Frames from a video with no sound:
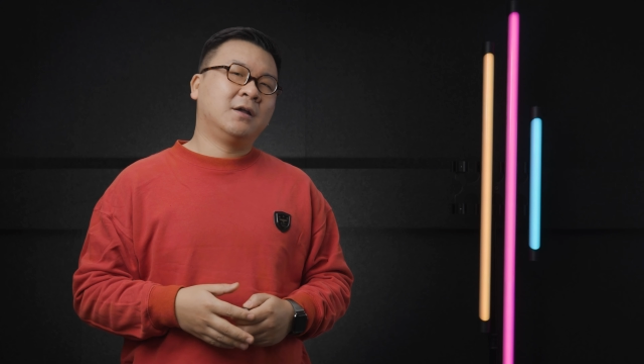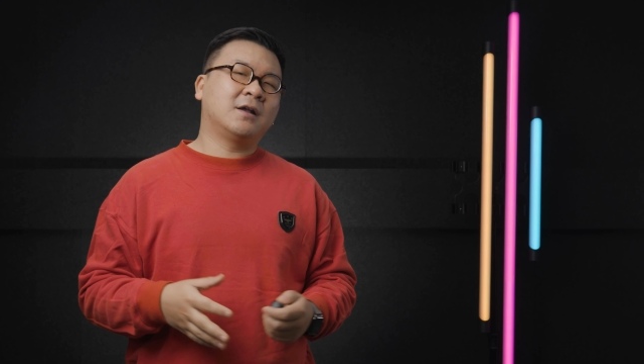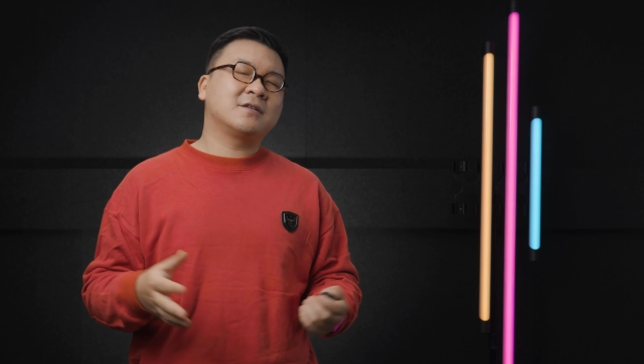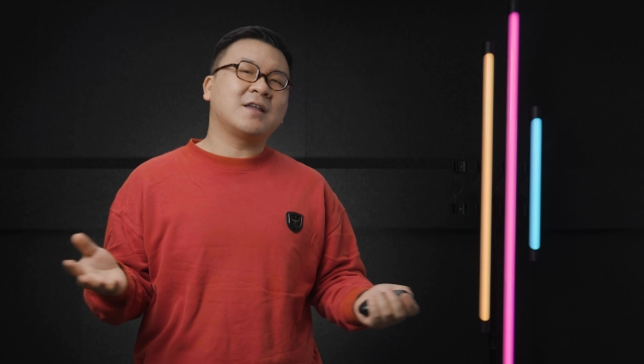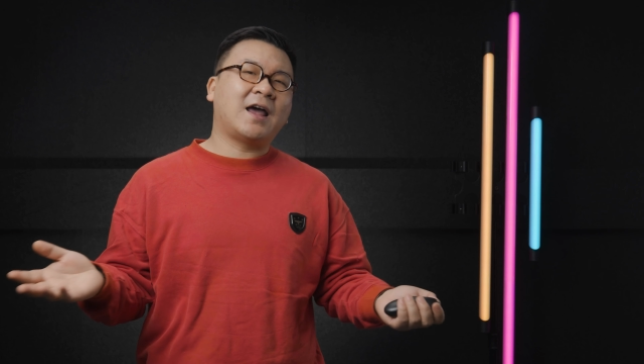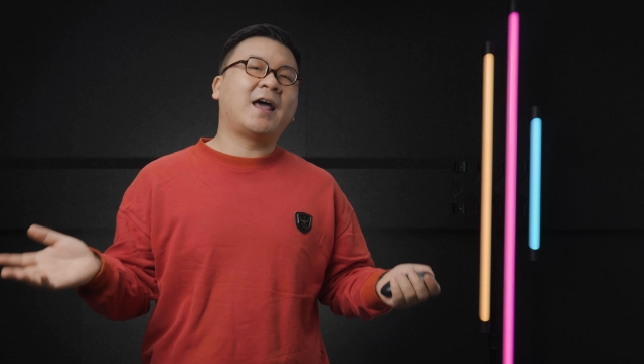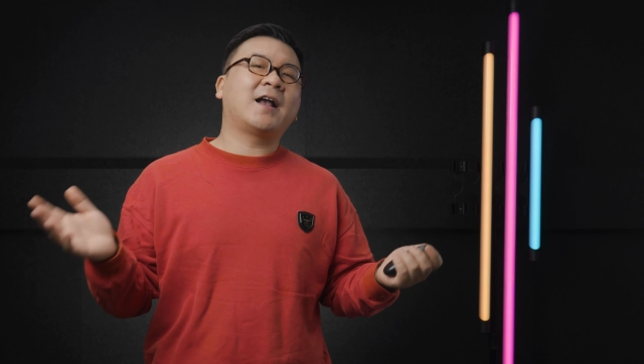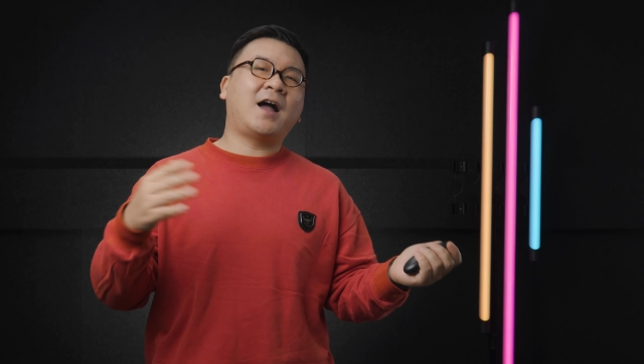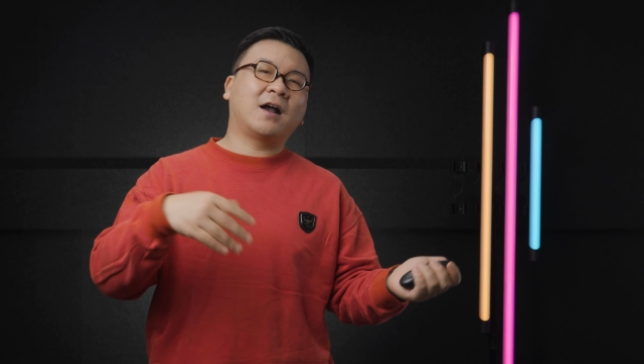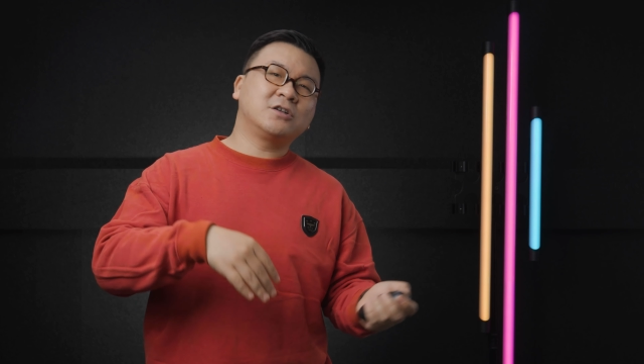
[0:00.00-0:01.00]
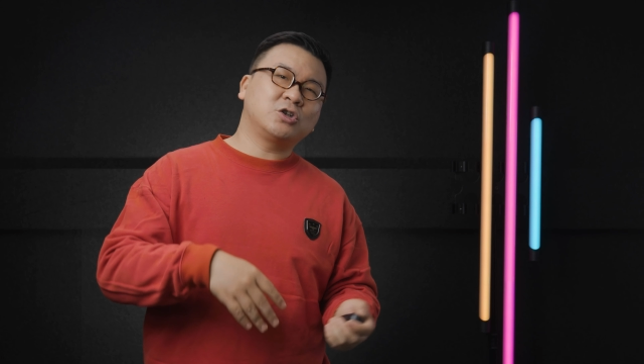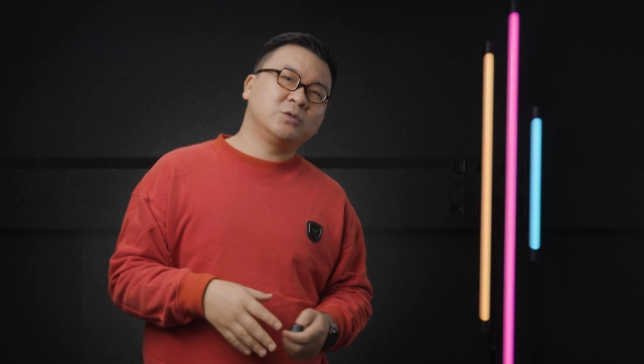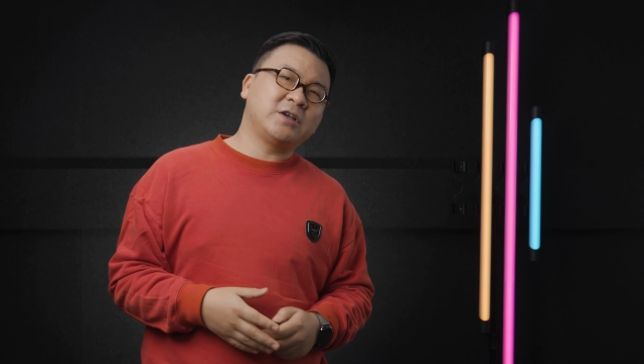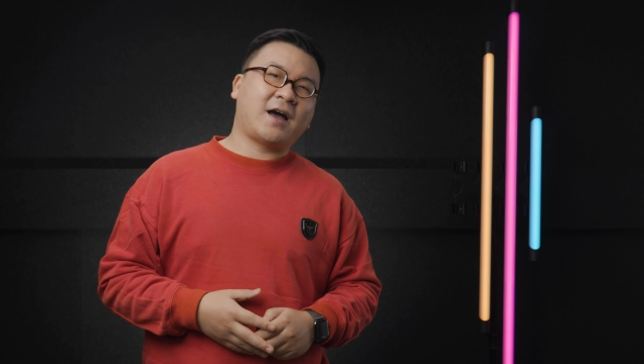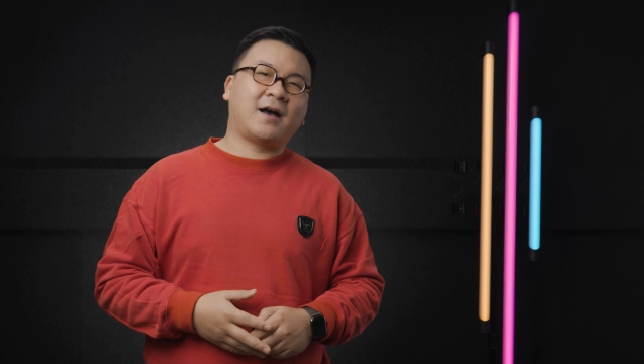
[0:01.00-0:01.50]
那再来看看
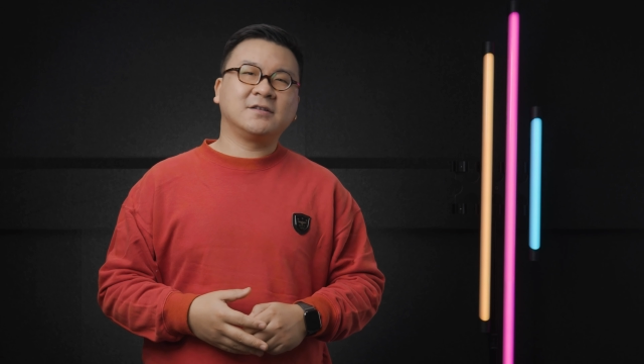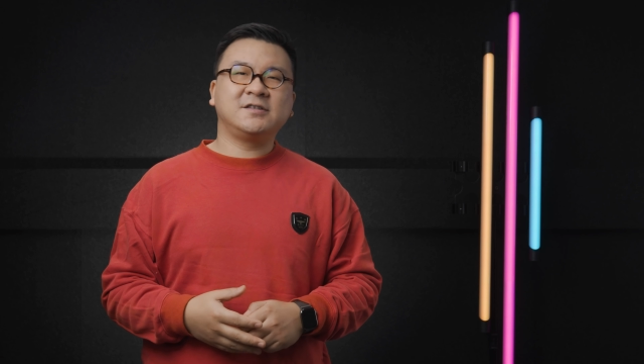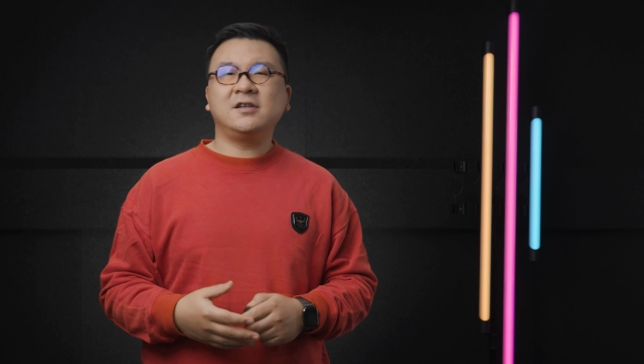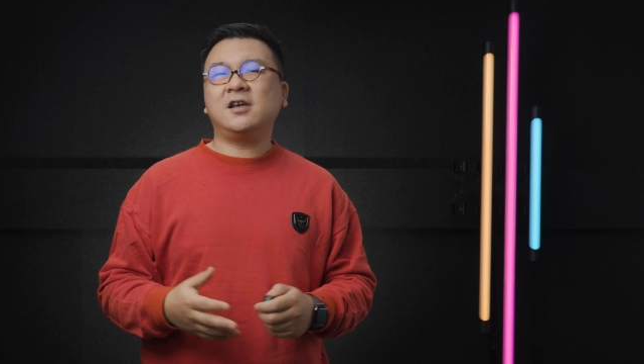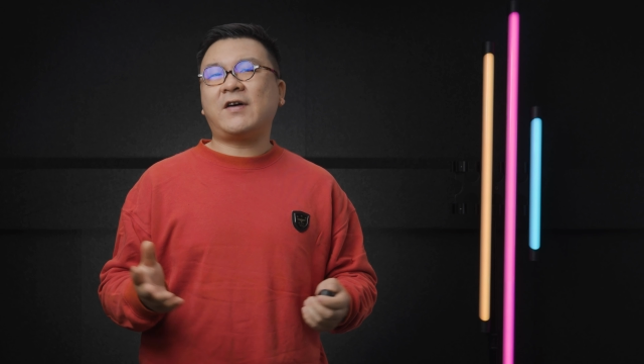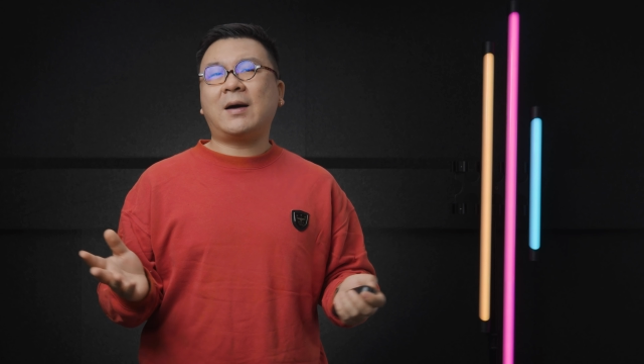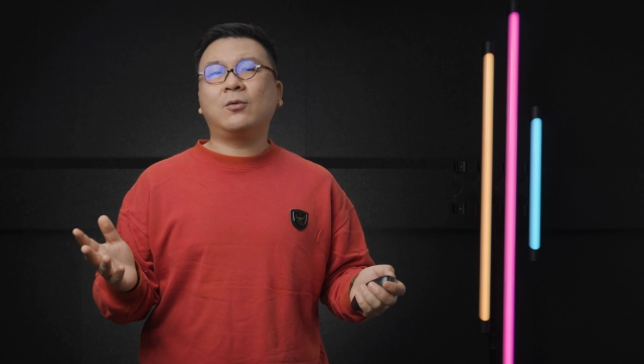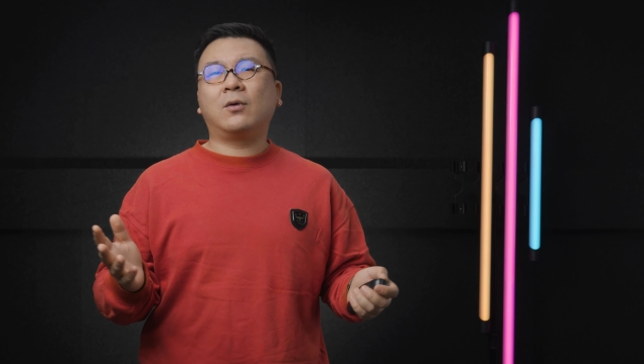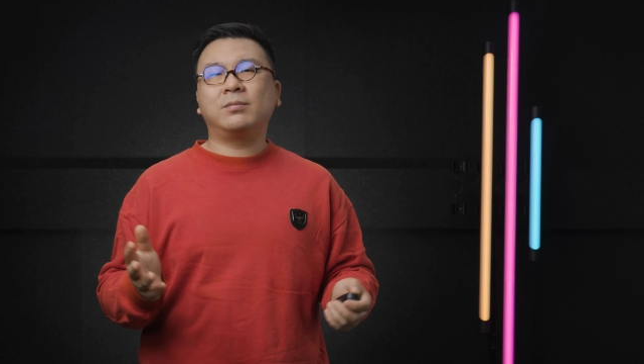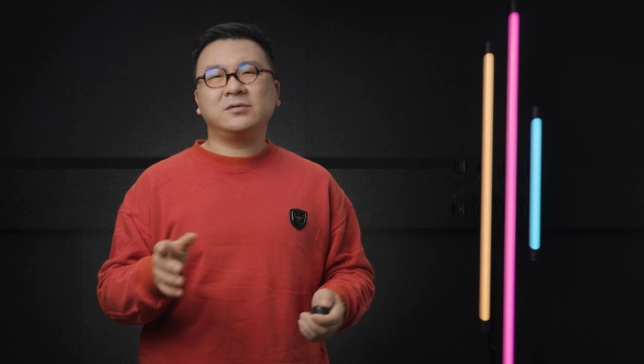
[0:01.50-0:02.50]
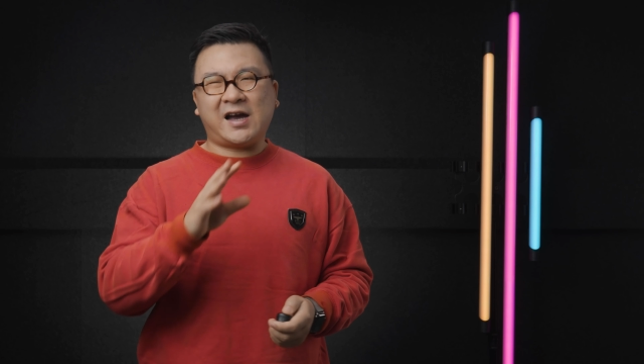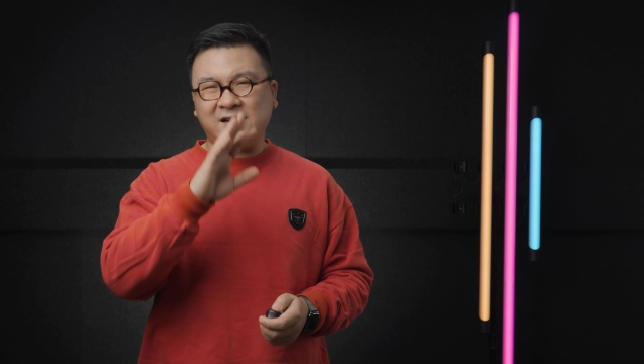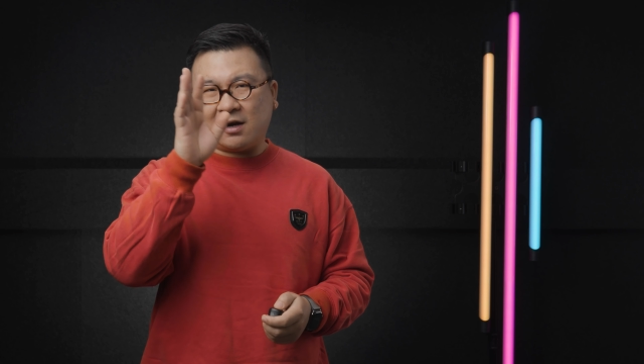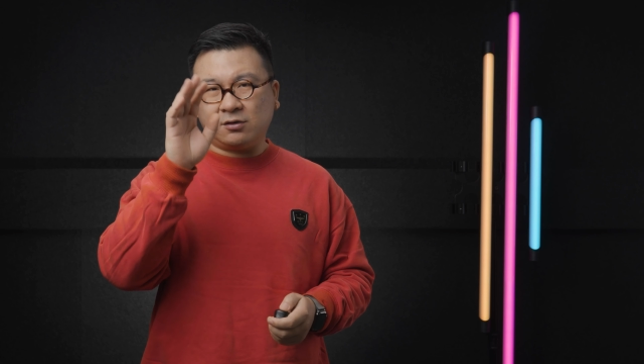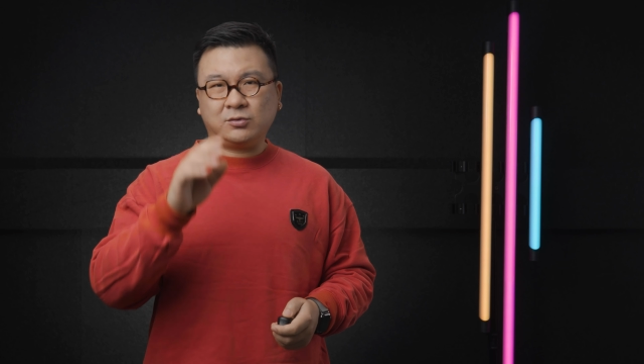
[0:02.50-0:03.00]
售价，新机发布不加
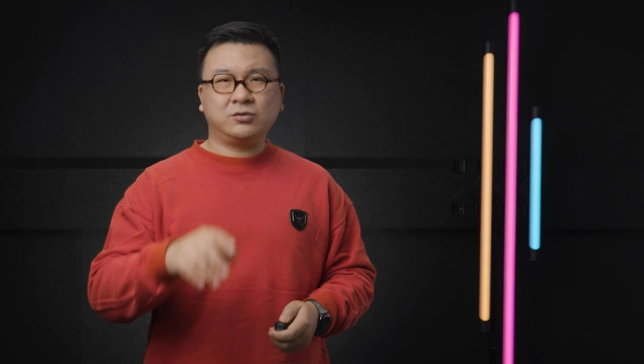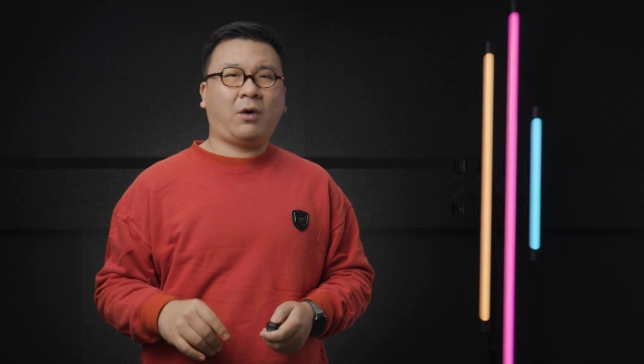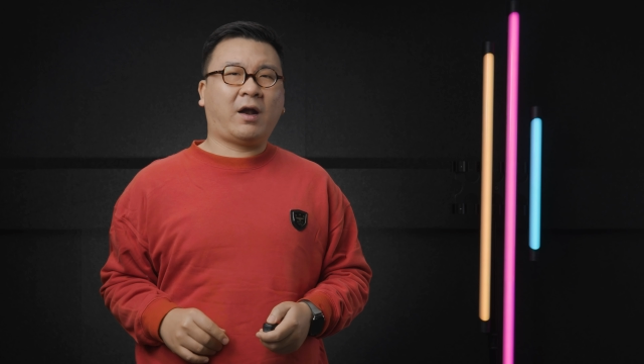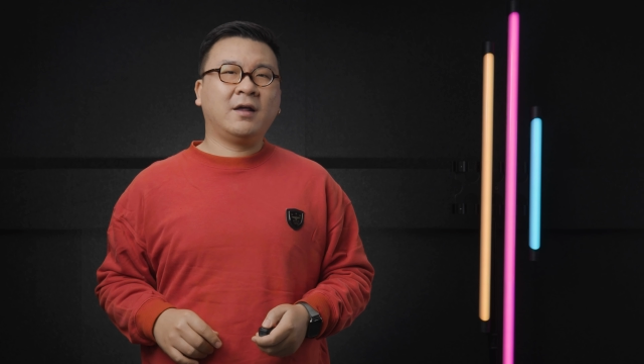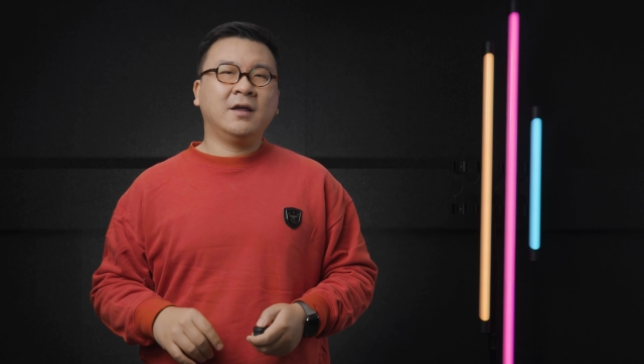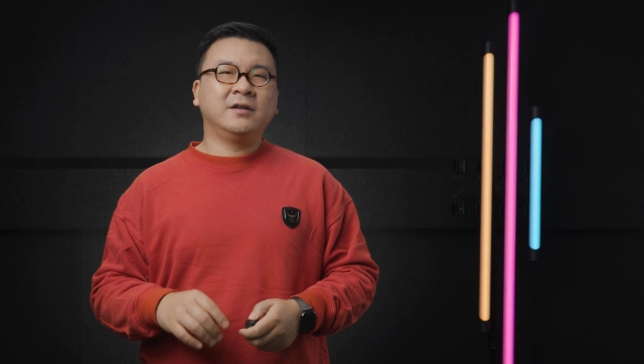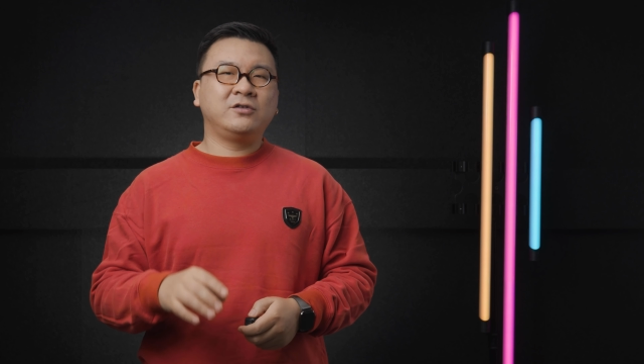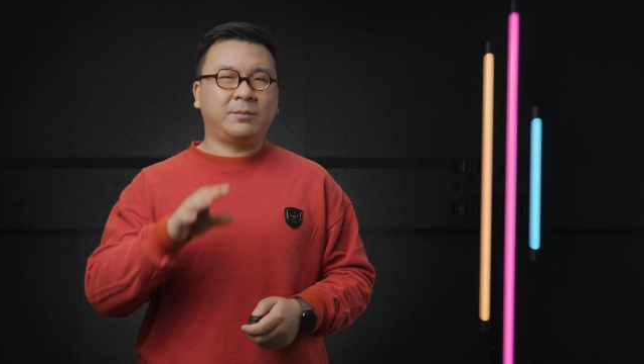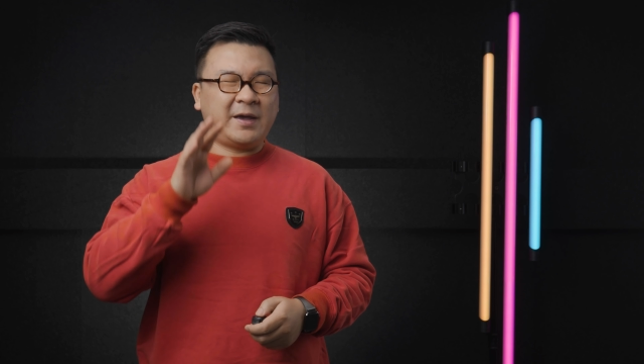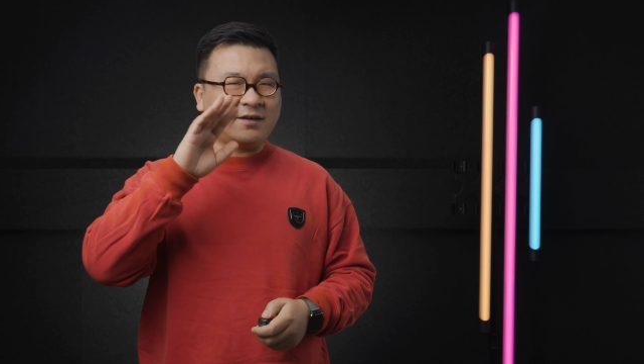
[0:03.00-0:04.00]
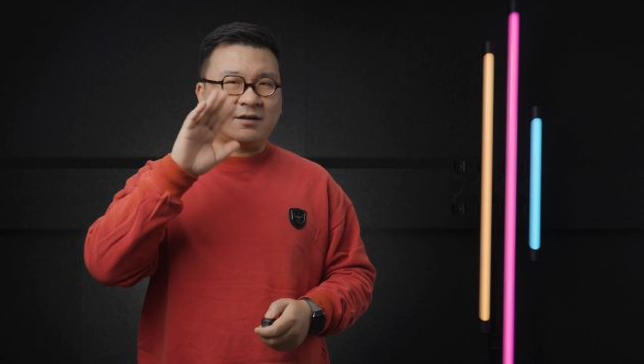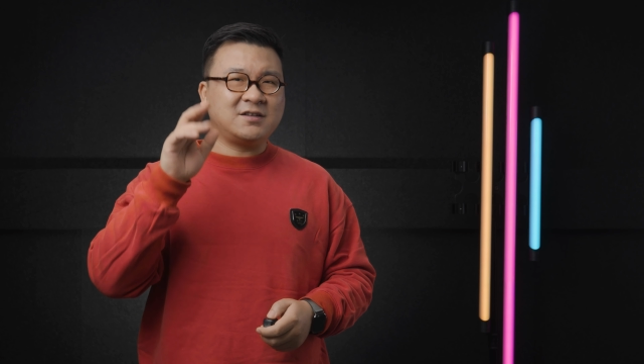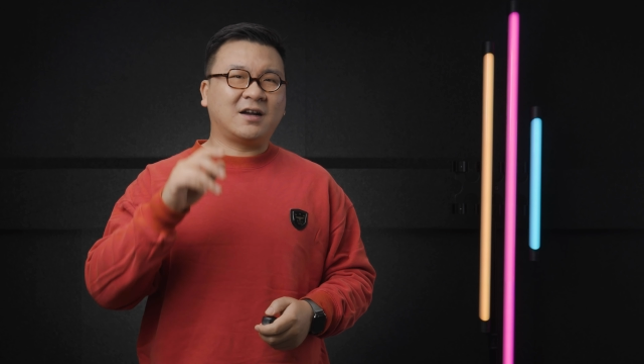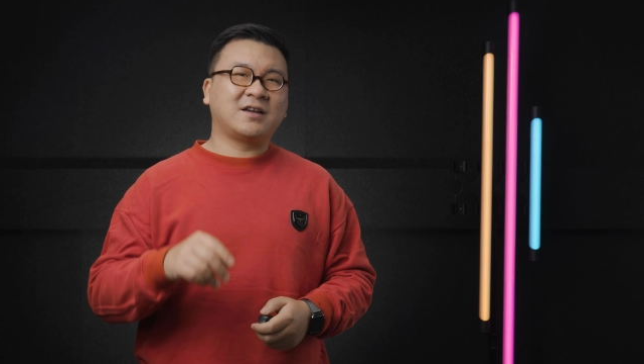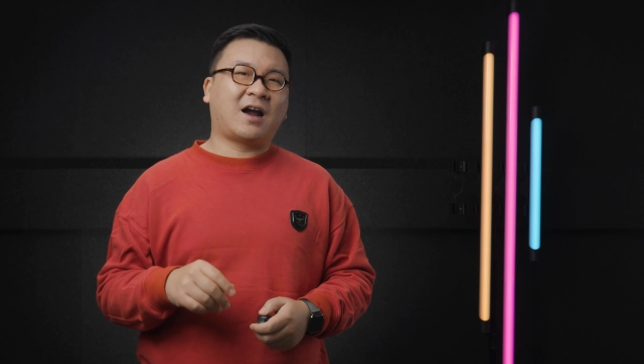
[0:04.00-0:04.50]
价就不错了，你就别想着
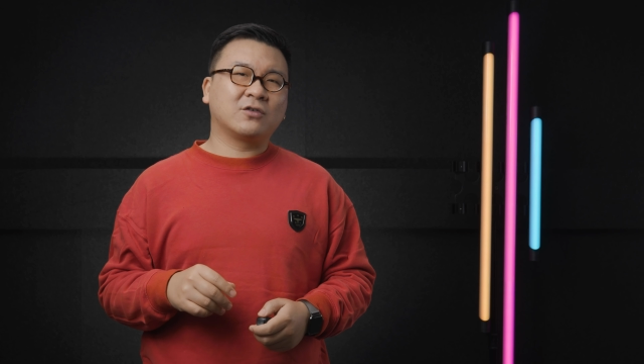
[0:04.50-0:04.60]
降价。